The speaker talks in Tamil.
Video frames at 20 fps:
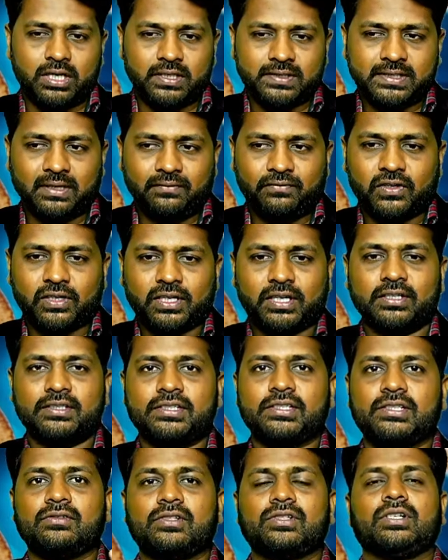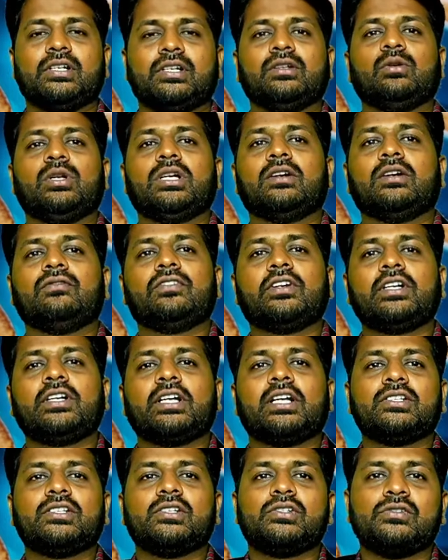ஒரு டிஸ்கம்ஃபர்டான சுச்சுவேஷன் வந்து ஒரு
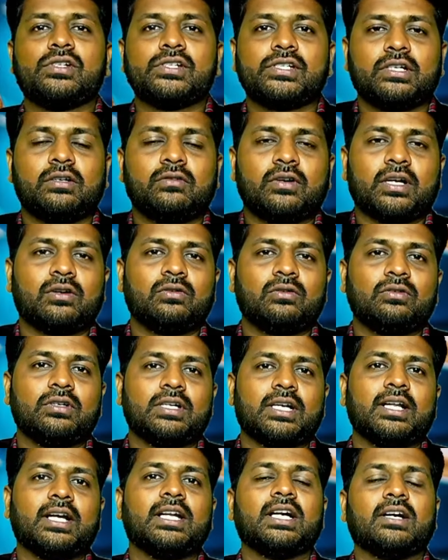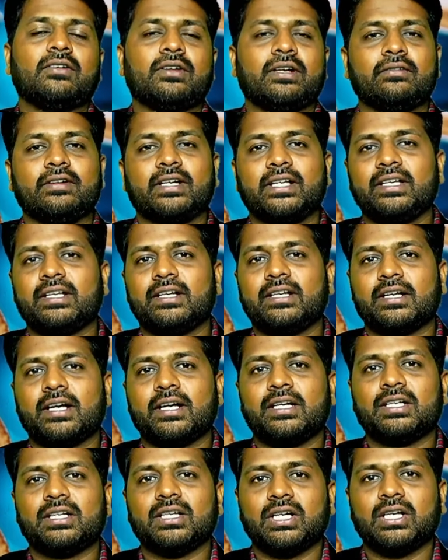கம்ஃபர்டான சுச்சுவேஷனுக்கு வரணுங்கிறனால அவர்கள் விலகி
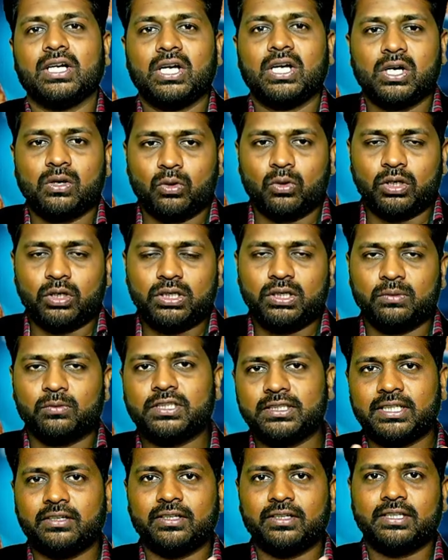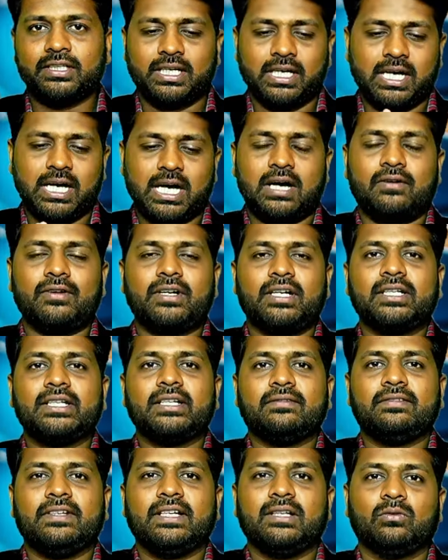இருக்கிறார்கள் ஒட்டு மொத்தத்தில் வந்து
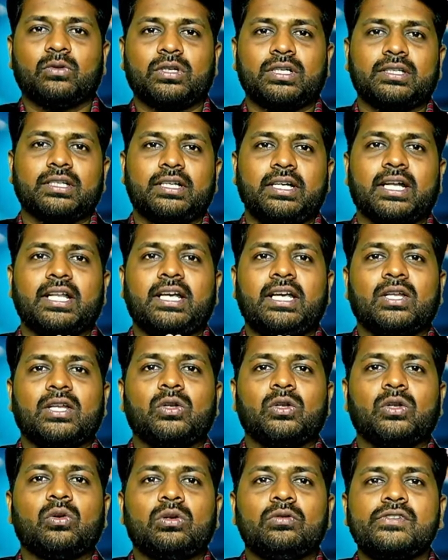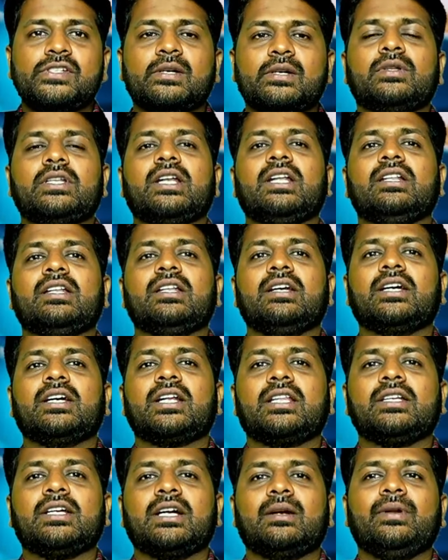அவர்கள் தே ஃபீல் ஒருத்தர் எனக்கு ஏதோ ஒரு விஷயம்
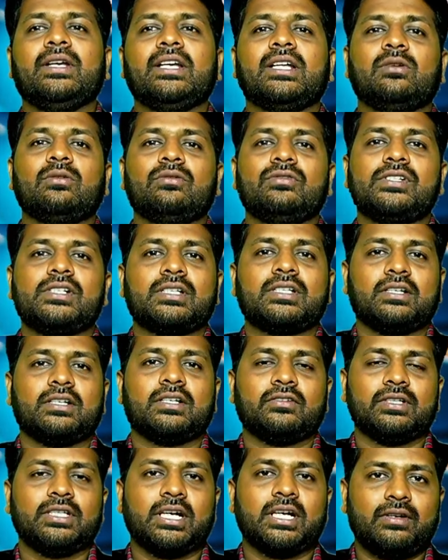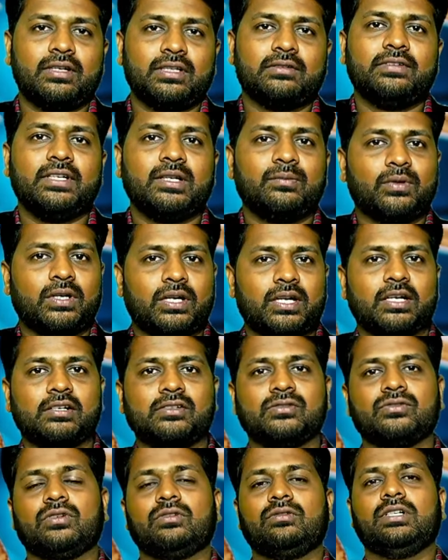தெரிந்திருக்கிறது அப்படிங்கிற ஒரு விஷயத்தில் வந்து அவர்கள் ஃபீல்
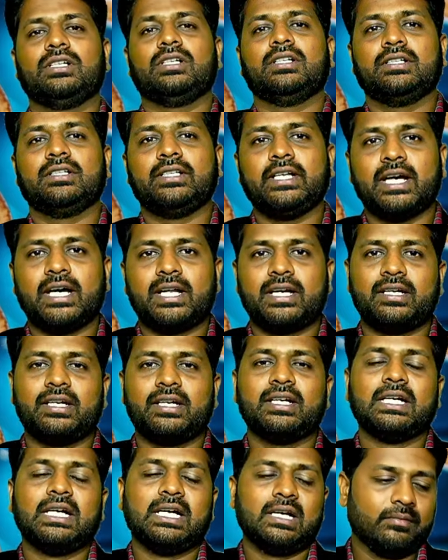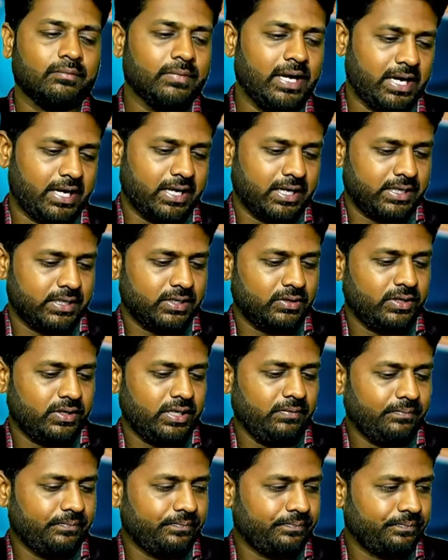பண்ணுறாங்க ஸோ அவர்கள் தே ஆர் அட் பேக் எண்ட்
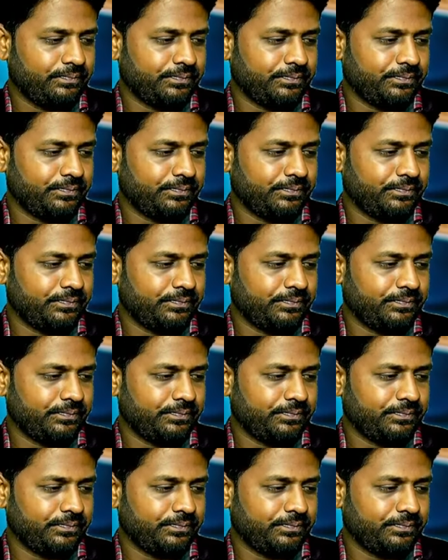ஓகே